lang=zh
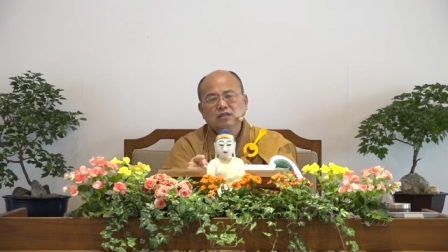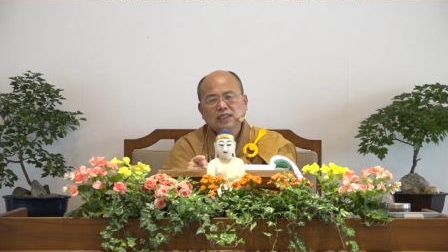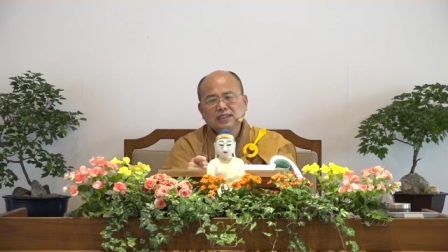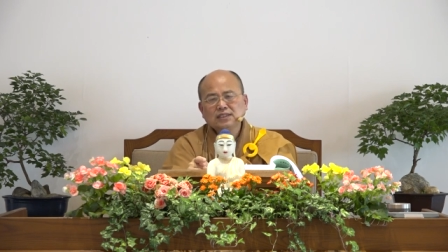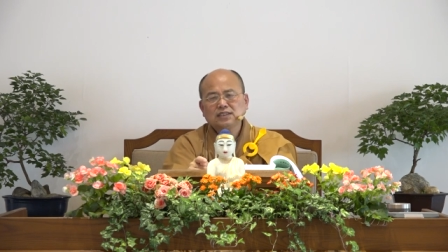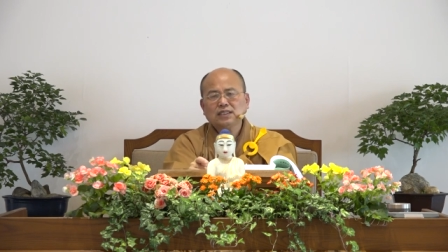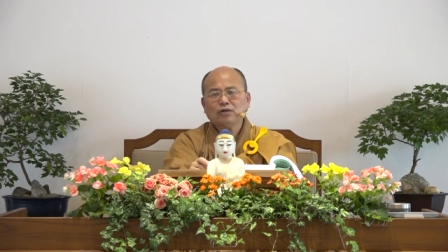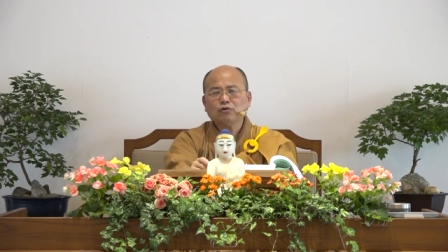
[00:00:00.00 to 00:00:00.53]
它
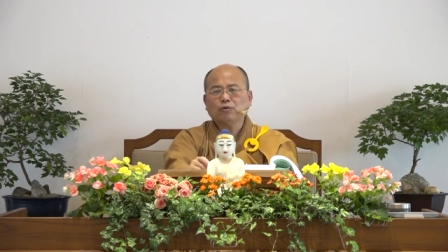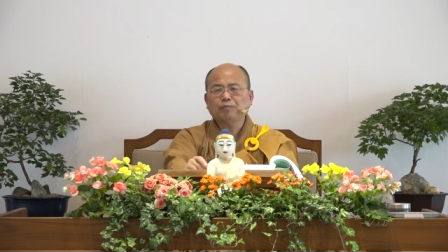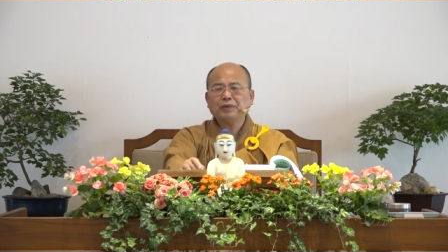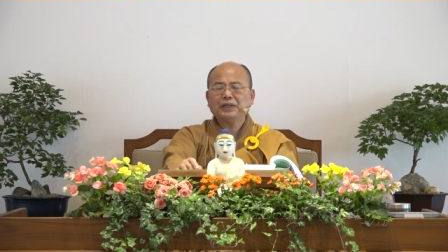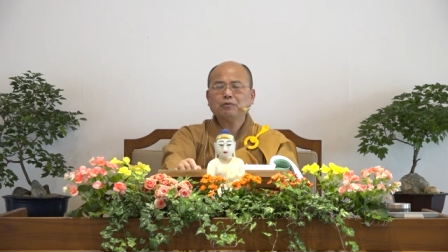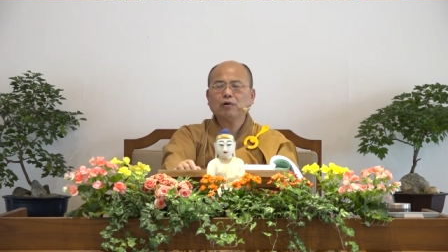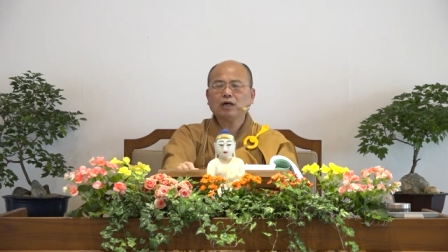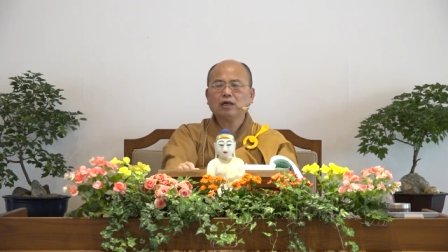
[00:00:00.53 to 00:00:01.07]
只要有
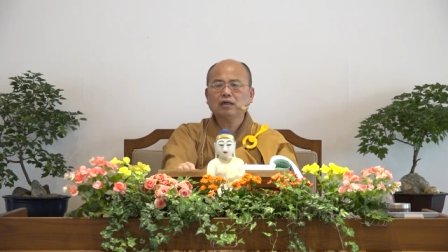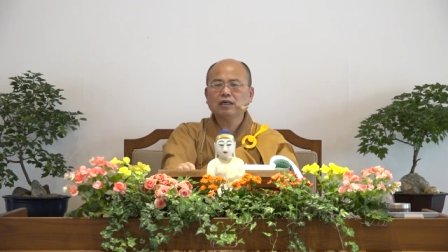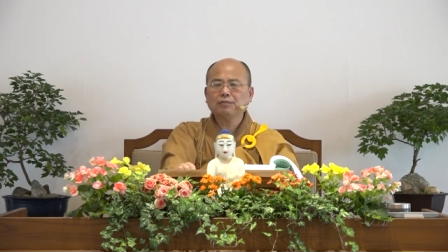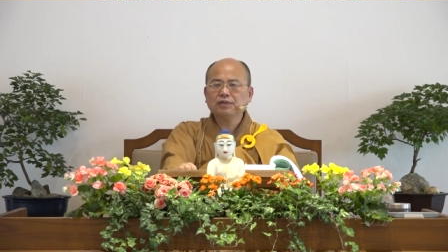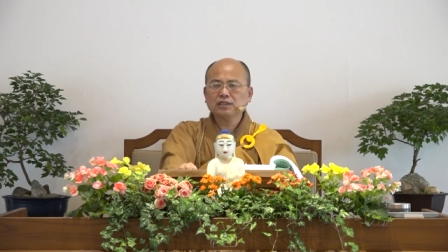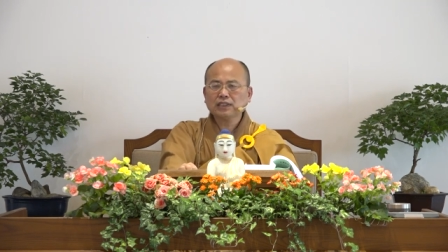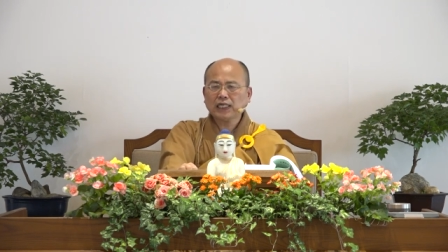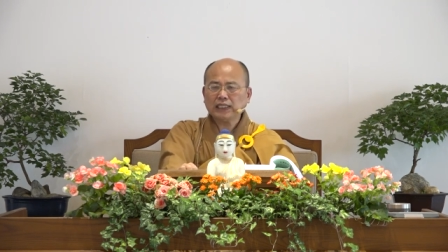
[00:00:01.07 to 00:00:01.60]
变化，那
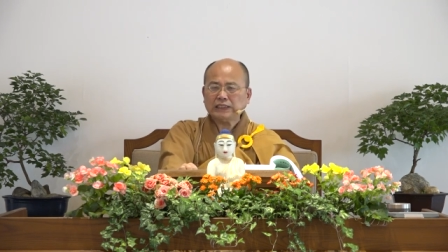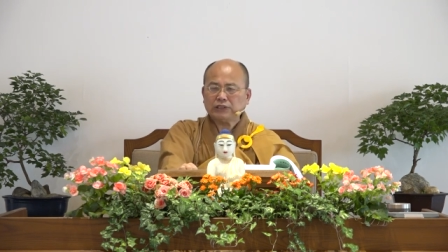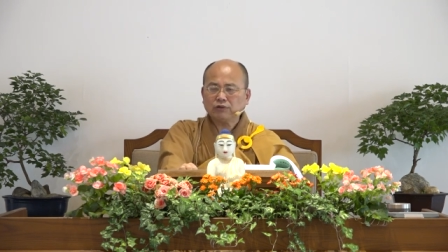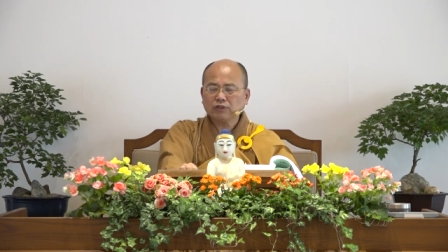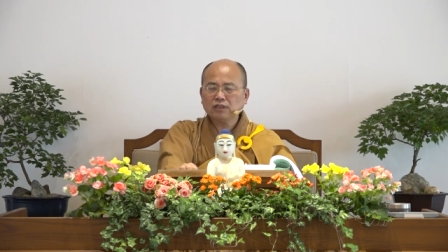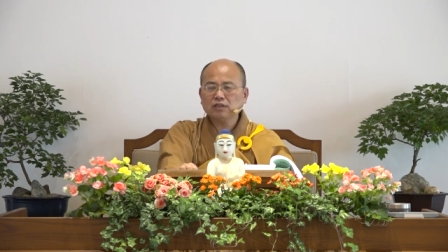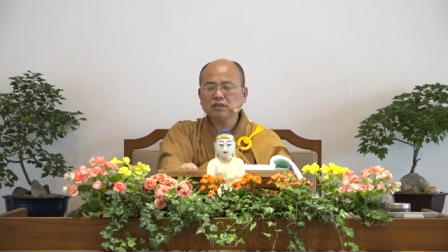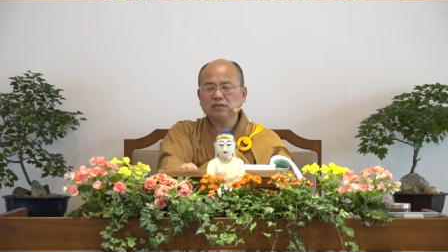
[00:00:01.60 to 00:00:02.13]
么它就
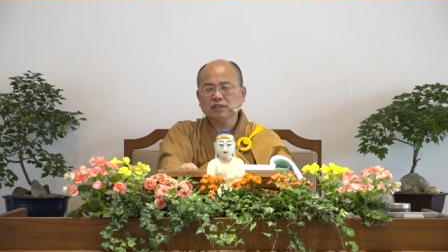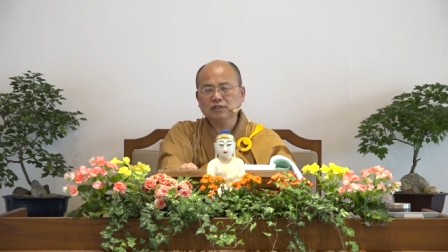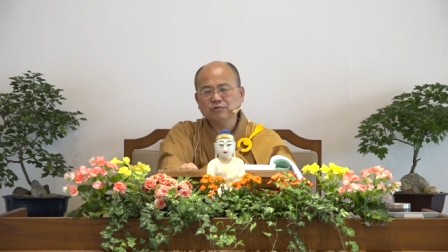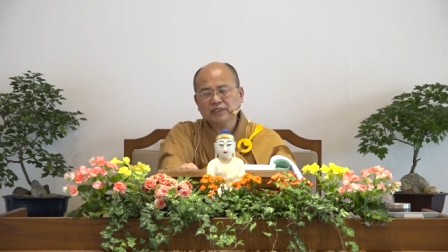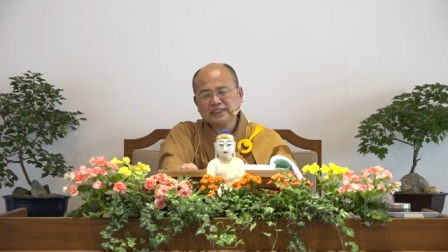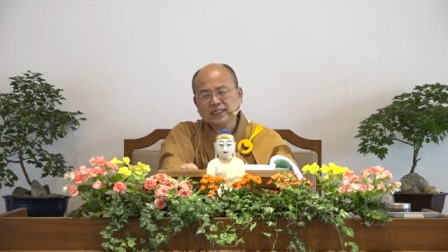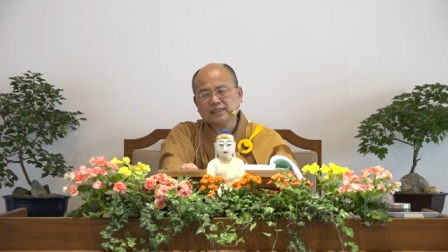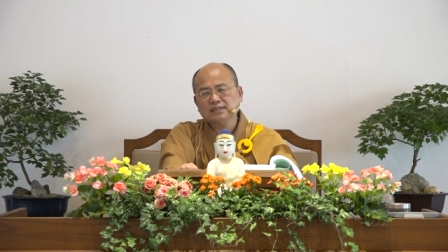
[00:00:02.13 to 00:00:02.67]
可能
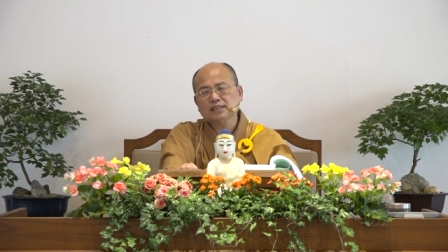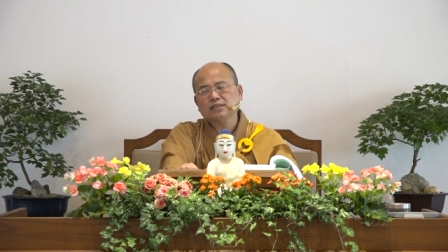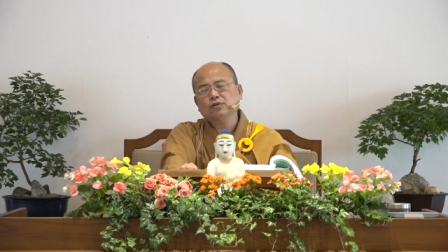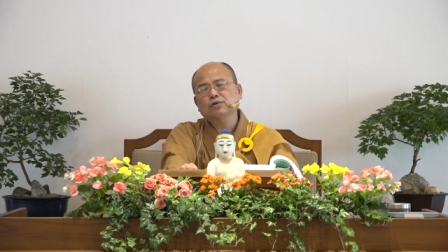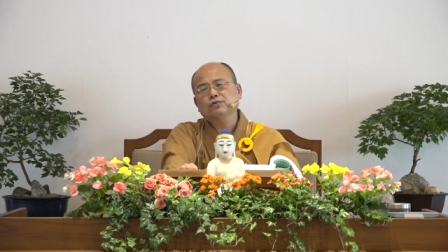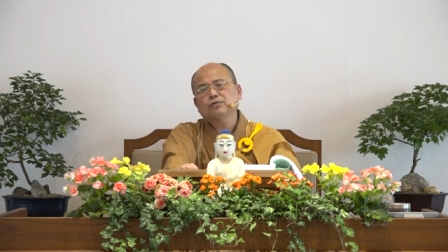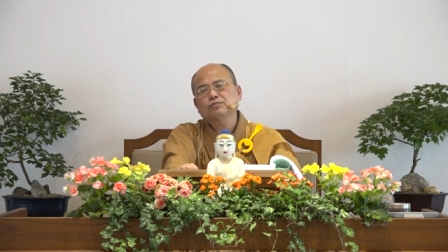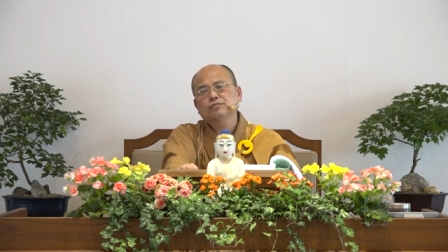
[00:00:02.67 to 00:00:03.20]
会产生
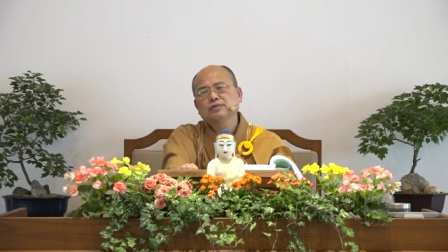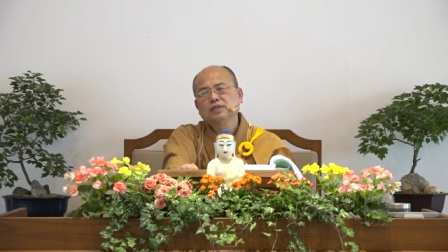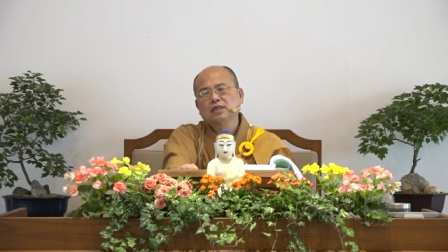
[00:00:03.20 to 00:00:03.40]
痛苦。